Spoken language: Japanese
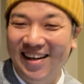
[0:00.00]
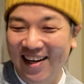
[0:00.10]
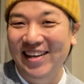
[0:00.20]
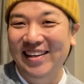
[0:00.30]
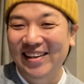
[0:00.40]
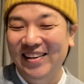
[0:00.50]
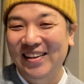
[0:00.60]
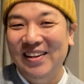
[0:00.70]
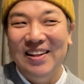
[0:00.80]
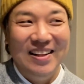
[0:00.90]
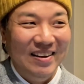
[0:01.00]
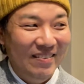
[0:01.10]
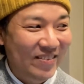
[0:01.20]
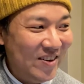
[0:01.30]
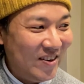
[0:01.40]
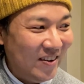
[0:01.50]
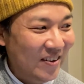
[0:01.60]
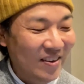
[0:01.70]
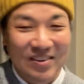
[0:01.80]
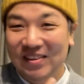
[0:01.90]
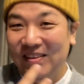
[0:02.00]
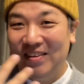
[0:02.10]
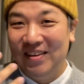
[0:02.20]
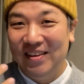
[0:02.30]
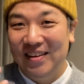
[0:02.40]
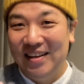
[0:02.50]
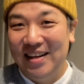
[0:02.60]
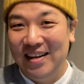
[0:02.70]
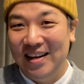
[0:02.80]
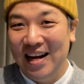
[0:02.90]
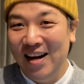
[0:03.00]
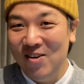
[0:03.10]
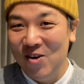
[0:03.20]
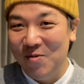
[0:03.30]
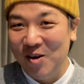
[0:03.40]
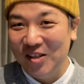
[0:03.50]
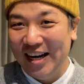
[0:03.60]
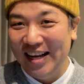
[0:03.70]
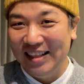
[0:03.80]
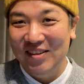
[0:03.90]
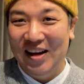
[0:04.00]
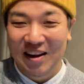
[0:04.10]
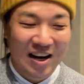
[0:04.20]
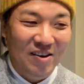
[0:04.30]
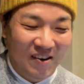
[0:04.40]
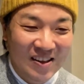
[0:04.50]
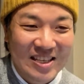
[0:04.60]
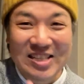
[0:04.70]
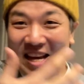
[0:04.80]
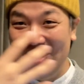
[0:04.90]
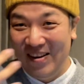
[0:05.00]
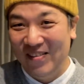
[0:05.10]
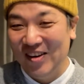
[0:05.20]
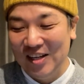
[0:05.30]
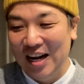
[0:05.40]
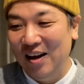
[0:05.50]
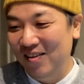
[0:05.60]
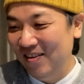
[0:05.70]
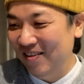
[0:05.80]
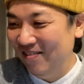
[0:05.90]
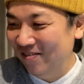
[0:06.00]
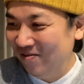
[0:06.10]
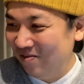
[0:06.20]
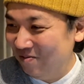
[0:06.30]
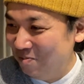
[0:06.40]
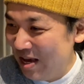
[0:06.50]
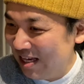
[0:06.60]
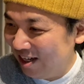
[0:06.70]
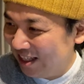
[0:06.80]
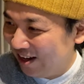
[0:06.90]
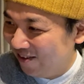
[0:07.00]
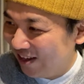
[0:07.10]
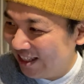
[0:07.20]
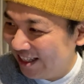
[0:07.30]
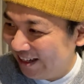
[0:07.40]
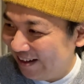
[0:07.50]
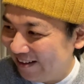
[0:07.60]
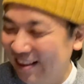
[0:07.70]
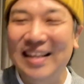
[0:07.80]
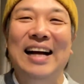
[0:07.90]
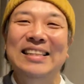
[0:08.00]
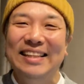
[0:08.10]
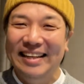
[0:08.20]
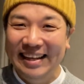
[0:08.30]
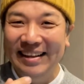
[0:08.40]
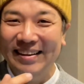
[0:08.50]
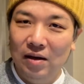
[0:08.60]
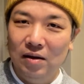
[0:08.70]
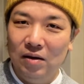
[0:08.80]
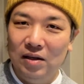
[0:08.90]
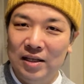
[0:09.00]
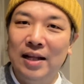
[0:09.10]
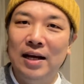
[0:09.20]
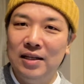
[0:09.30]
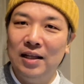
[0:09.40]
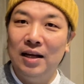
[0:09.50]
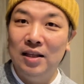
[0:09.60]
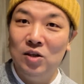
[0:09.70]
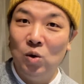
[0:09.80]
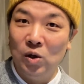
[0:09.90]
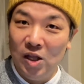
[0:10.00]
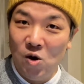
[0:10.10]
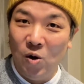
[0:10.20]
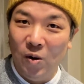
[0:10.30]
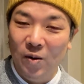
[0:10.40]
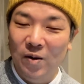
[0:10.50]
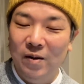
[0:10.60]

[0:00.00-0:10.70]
はいもう過去の僕ならっていうかあの以前の僕ならめちゃくちゃ飲みますよって感じでね、いただいてたんでしょうけど